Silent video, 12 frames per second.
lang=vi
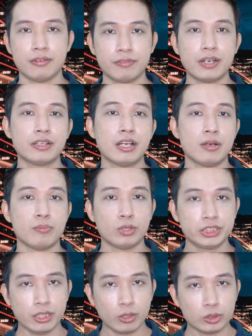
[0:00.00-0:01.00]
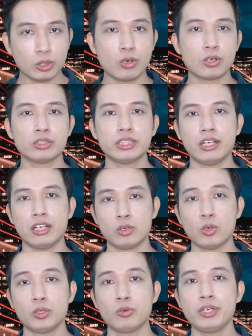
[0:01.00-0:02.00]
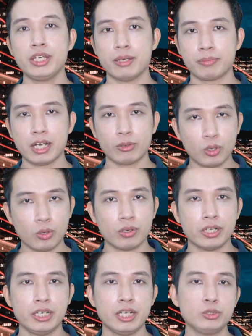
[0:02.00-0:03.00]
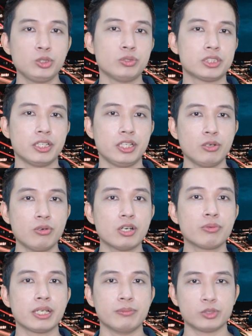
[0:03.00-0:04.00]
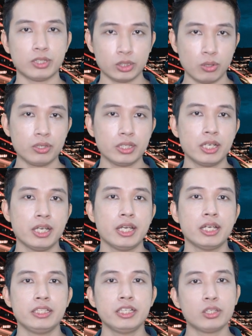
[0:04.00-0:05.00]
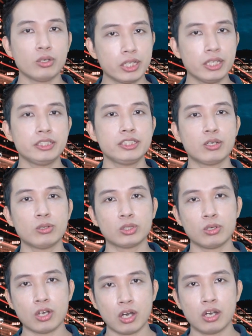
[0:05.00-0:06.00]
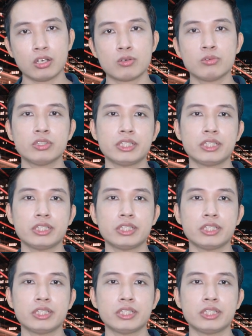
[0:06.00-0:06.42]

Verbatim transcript: Vâng, một chiếc ô tô có thể là nguồn nguy hiểm cao độ nếu chủ sở hữu không kiểm soát tốt. Nhưng đôi khi chiếc ô tô đó cũng